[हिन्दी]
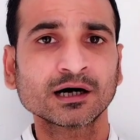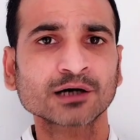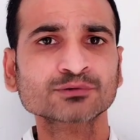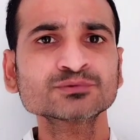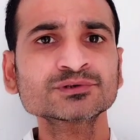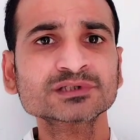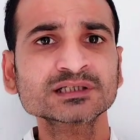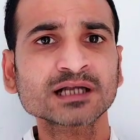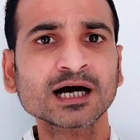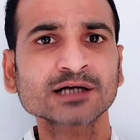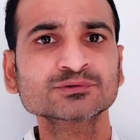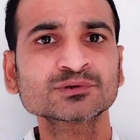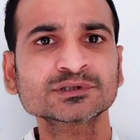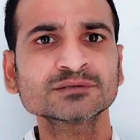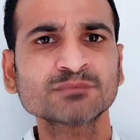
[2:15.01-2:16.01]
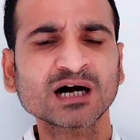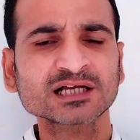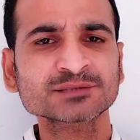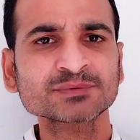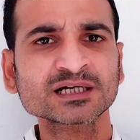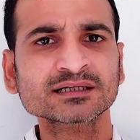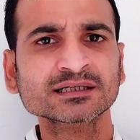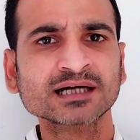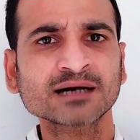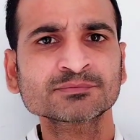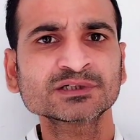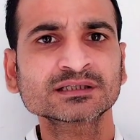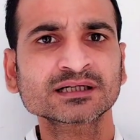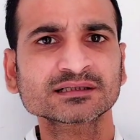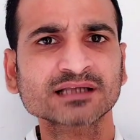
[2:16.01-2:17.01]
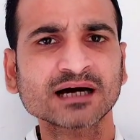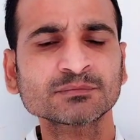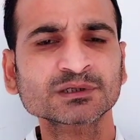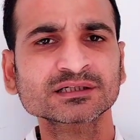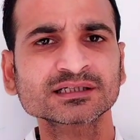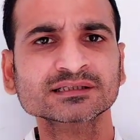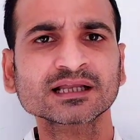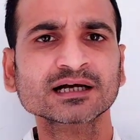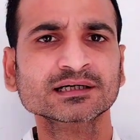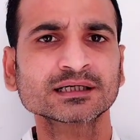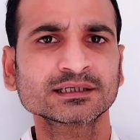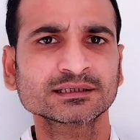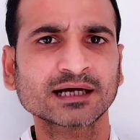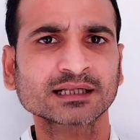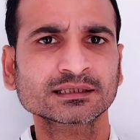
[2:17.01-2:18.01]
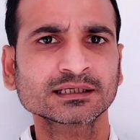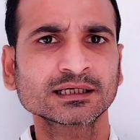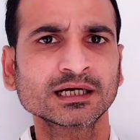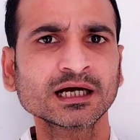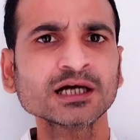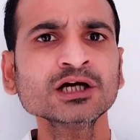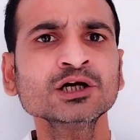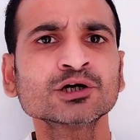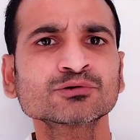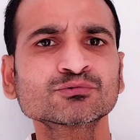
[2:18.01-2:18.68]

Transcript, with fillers: अरुण सिन्हा जो कि भाजपा के काफ़ी कद्दावर नेता कहे जाते हैं